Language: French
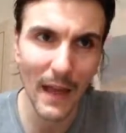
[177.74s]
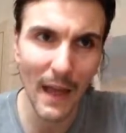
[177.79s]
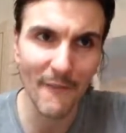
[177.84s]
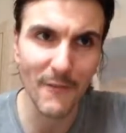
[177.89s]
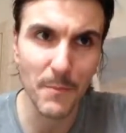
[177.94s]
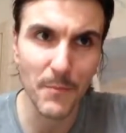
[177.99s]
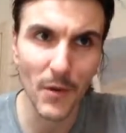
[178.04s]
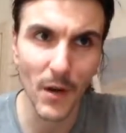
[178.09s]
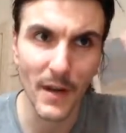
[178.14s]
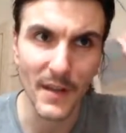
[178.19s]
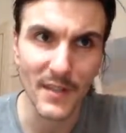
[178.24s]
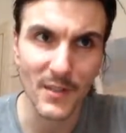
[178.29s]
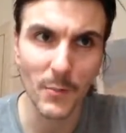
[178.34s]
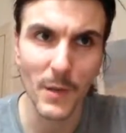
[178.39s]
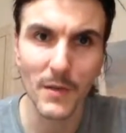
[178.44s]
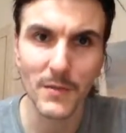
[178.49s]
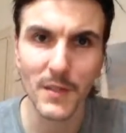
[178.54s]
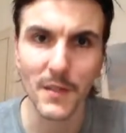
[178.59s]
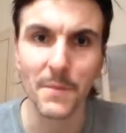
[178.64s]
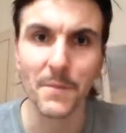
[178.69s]
have a prize,
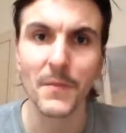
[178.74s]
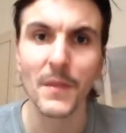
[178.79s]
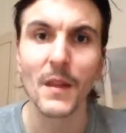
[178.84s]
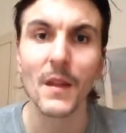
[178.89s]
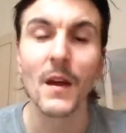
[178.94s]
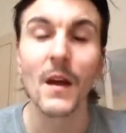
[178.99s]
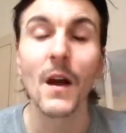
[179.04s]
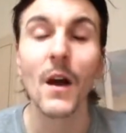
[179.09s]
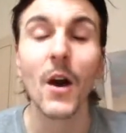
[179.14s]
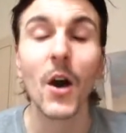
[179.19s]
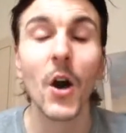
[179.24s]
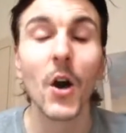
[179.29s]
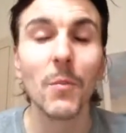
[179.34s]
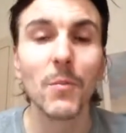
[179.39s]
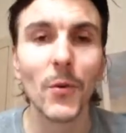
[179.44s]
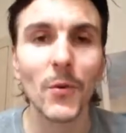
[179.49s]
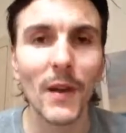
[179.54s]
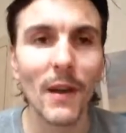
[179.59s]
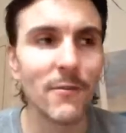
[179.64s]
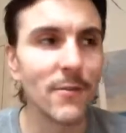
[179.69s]
well done, euh,
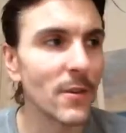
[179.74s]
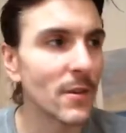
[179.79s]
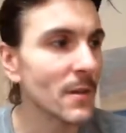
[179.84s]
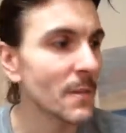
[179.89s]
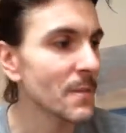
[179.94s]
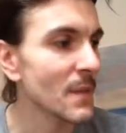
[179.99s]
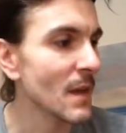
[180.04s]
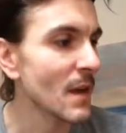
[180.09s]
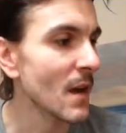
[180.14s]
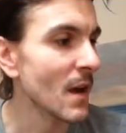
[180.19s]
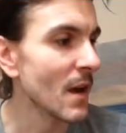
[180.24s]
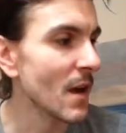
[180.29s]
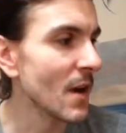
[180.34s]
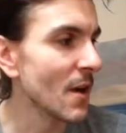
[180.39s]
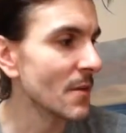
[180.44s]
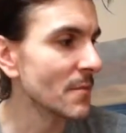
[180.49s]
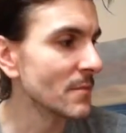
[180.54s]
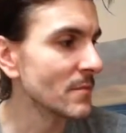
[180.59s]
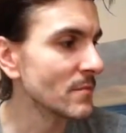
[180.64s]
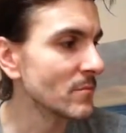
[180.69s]
pour l'effort.
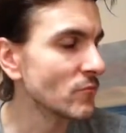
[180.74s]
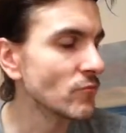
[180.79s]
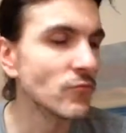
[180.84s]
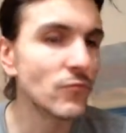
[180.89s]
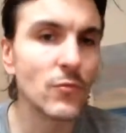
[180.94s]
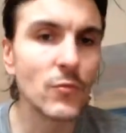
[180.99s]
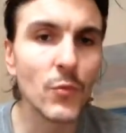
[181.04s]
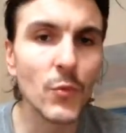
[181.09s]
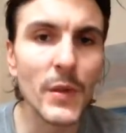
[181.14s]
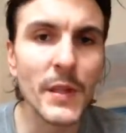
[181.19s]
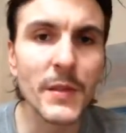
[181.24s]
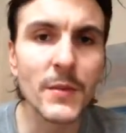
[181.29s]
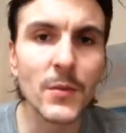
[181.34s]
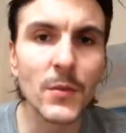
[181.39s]
Euh, oui,